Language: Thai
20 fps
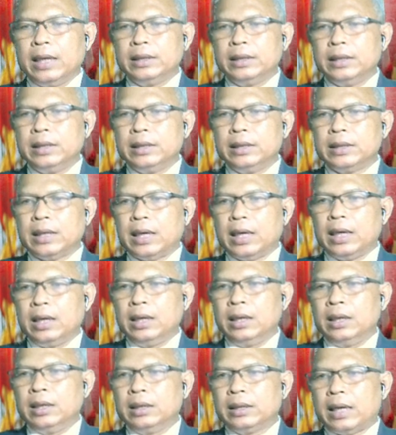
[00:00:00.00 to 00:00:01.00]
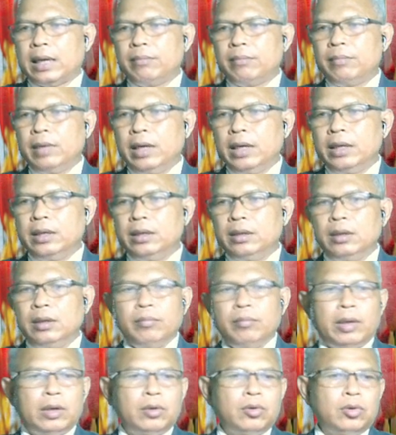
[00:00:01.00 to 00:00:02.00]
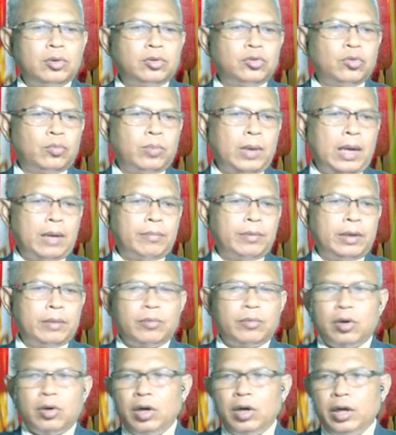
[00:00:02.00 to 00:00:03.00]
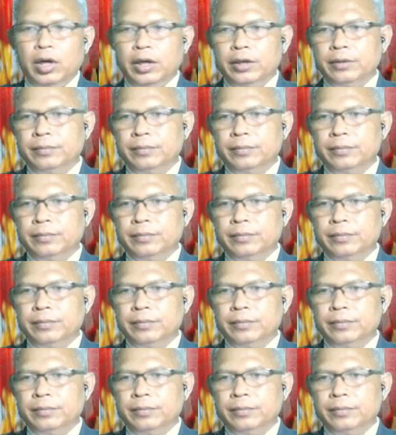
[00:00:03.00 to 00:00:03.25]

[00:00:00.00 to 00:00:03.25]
ที่จะทำให้เป็นคนสุภาพเรียบร้อย